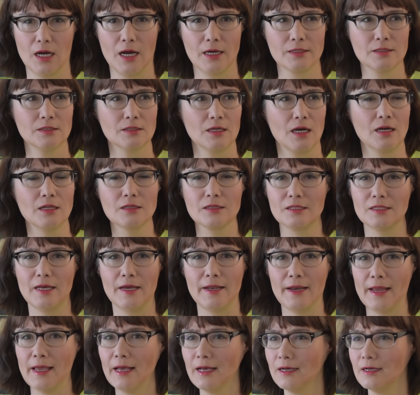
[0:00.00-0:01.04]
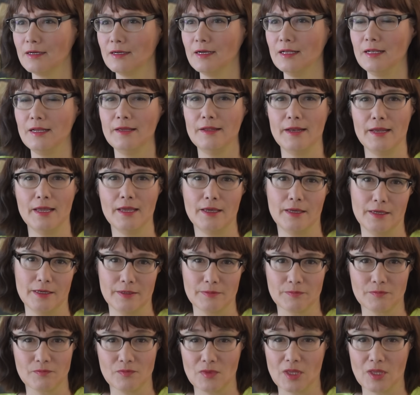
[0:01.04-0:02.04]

от алтаря к галерее,